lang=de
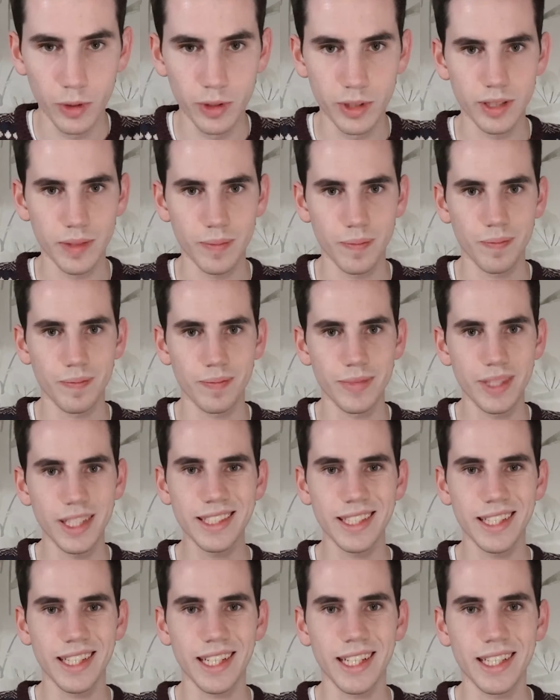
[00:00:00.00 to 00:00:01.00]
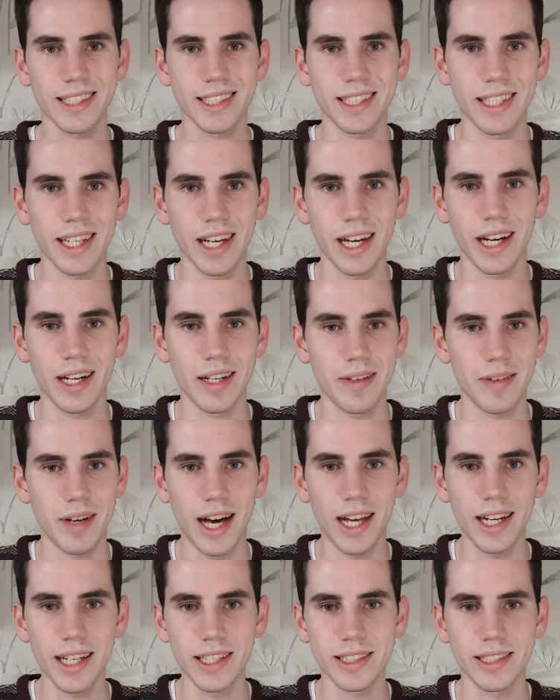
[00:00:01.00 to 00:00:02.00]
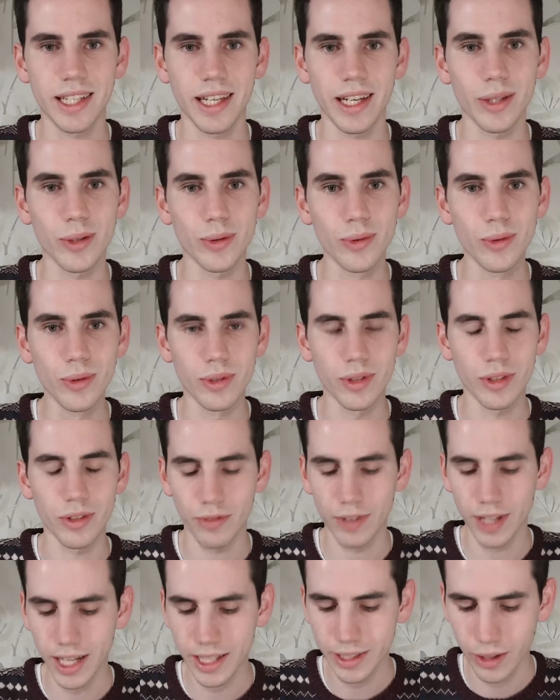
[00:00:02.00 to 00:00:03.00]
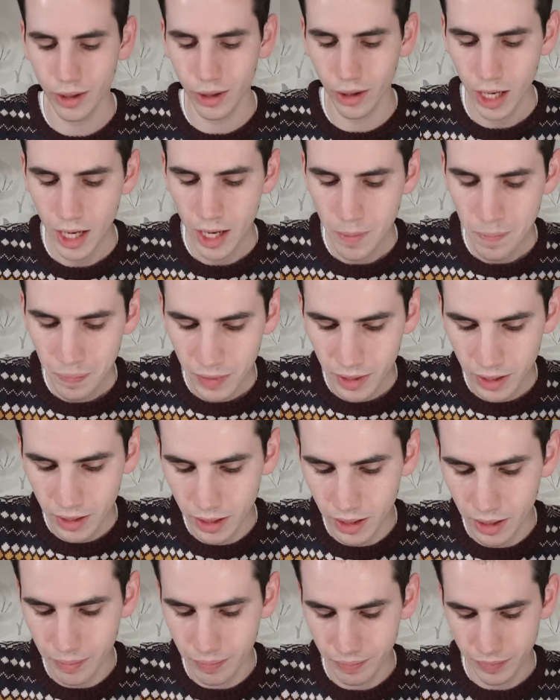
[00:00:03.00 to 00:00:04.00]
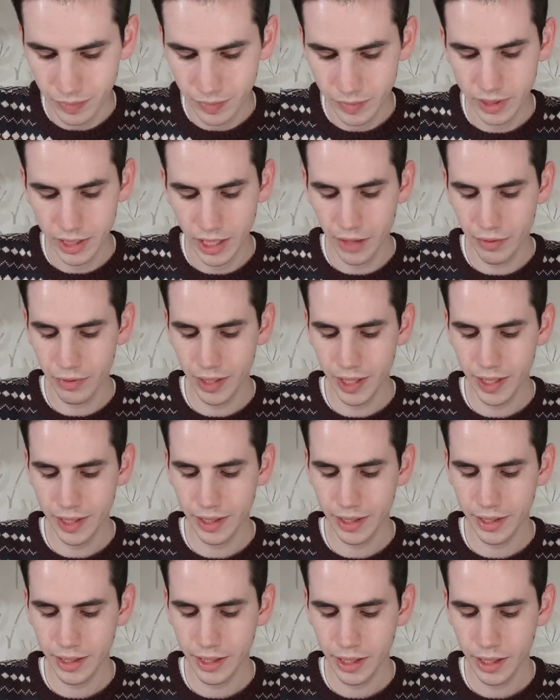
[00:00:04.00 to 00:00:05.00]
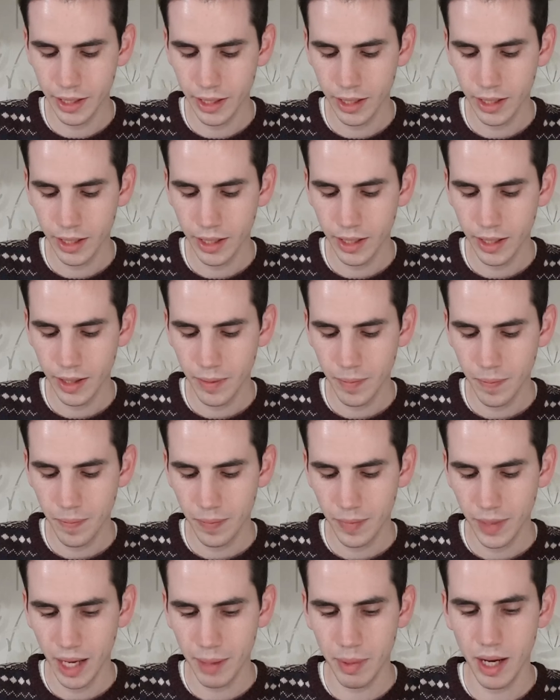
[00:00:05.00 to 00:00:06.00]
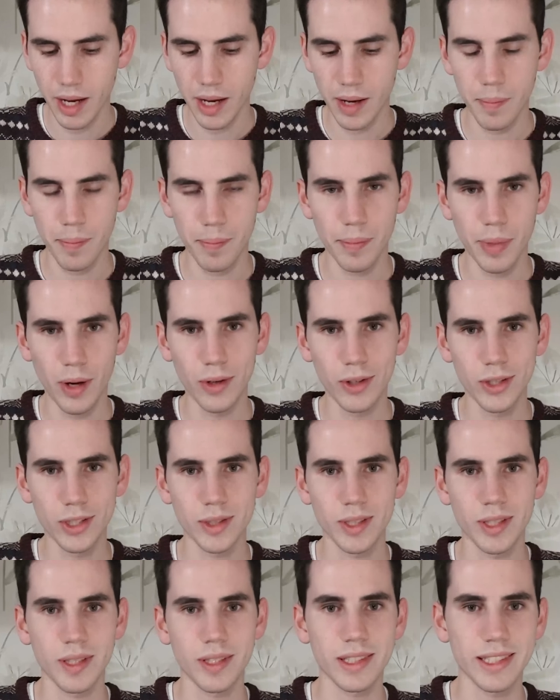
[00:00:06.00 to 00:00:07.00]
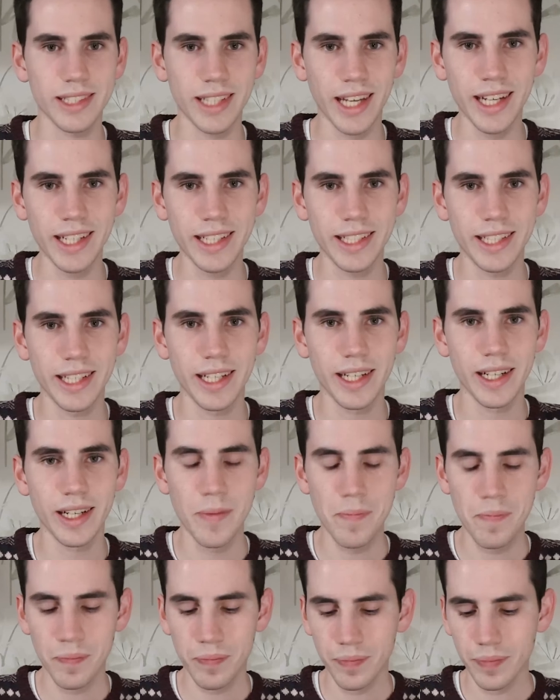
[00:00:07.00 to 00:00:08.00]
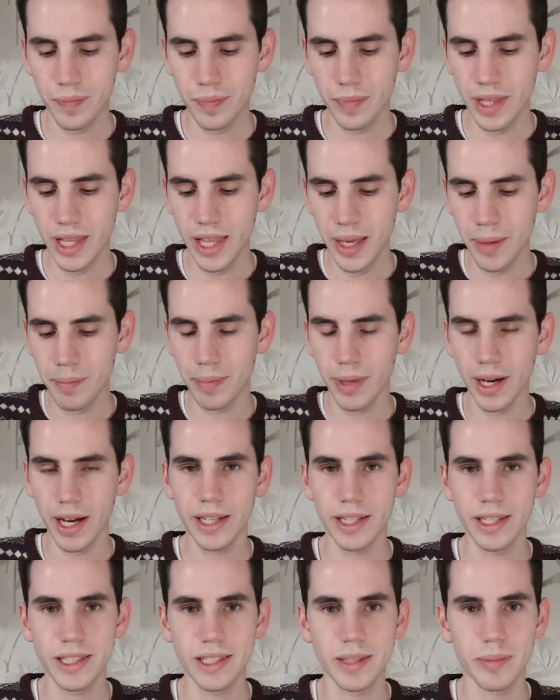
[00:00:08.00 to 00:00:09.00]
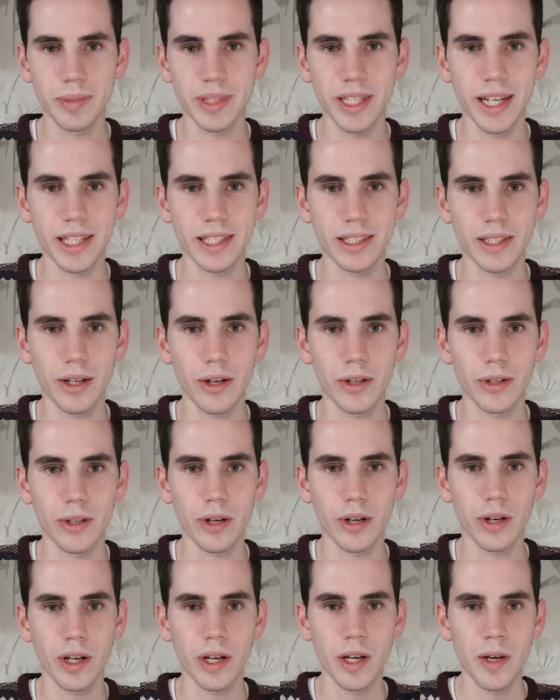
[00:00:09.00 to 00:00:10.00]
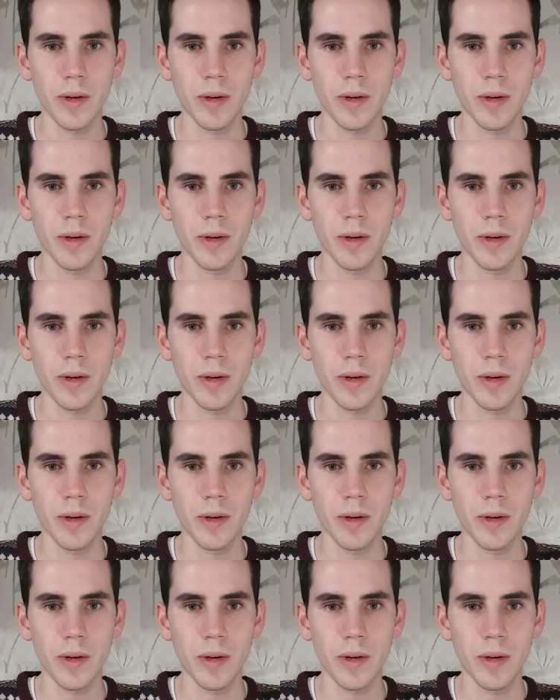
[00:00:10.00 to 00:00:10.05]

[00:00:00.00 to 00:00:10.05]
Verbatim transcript: Und diese Dinge sind ja alle sehr gut und vielleicht auch ähm, sehr wichtig. Aber Paulus zeigt hier nebenbei in diesem Text auch noch,